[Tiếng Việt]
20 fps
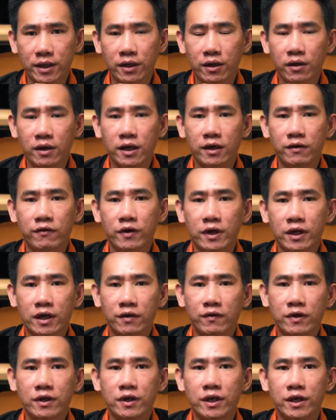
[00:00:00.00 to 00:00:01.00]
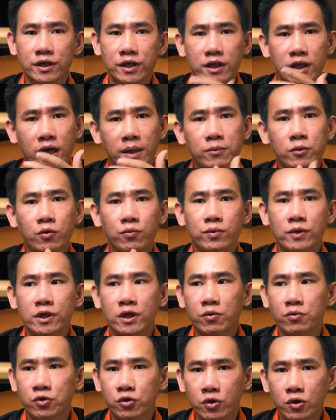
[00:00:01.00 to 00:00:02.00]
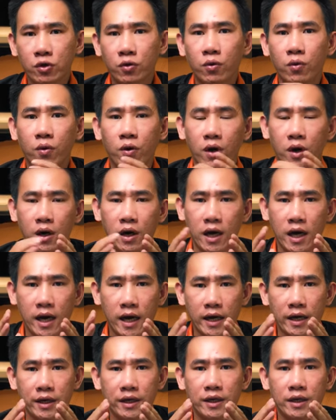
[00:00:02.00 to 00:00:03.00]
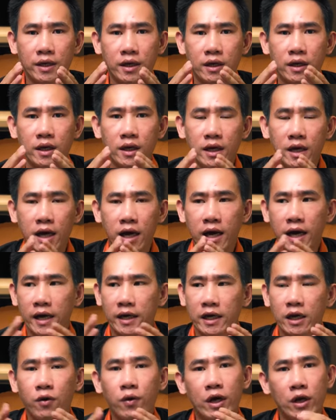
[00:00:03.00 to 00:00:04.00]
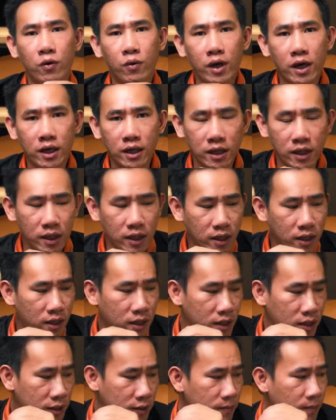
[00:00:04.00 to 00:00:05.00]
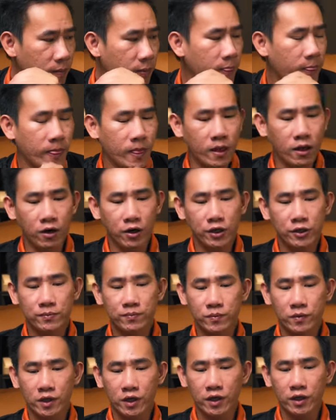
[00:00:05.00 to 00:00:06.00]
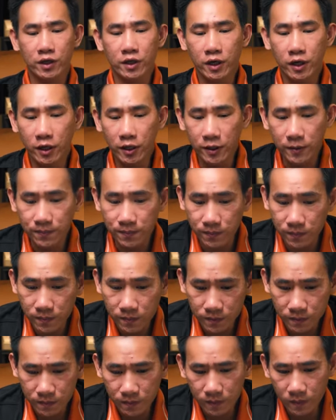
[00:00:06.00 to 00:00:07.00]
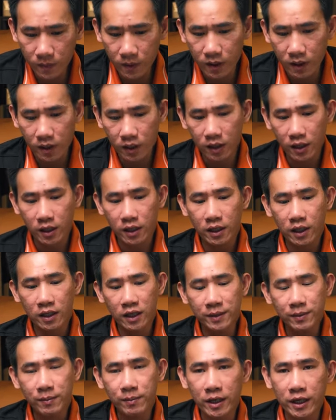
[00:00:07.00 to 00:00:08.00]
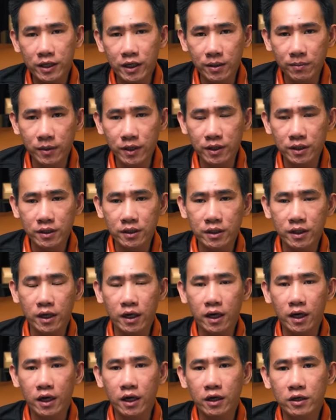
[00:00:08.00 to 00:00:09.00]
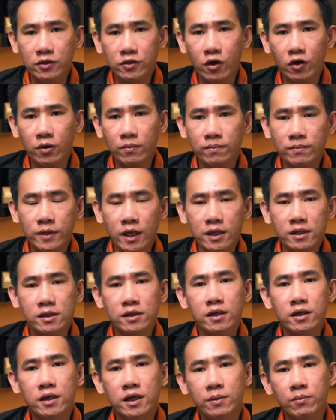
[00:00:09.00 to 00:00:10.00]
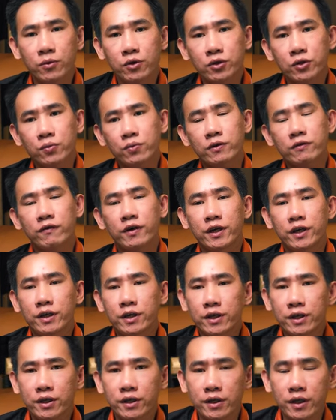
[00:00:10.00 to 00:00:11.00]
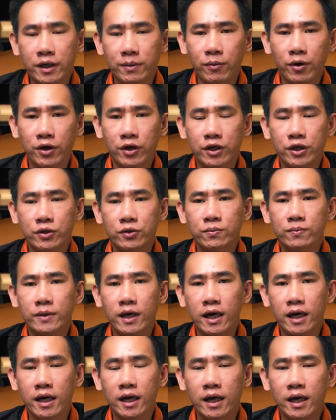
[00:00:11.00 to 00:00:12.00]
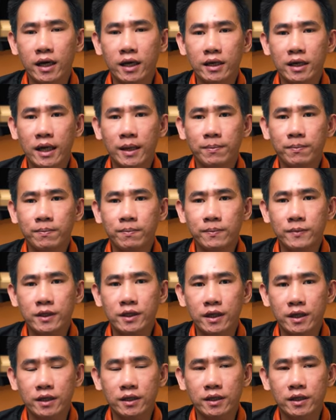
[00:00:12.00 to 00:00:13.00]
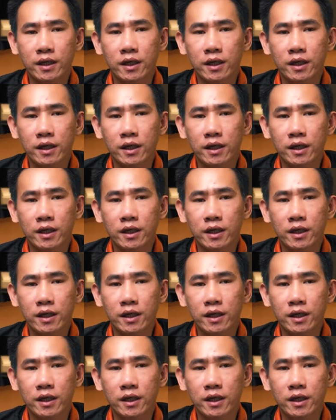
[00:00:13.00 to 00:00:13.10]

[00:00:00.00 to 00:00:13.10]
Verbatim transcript: Đó là về cái vấn đề chất âm cũng như công suất của hai cái loại loa. Rồi thì clip hôm nay thì mình tóm tắt sơ lược một chút như vậy để mọi người chúng ta nắm được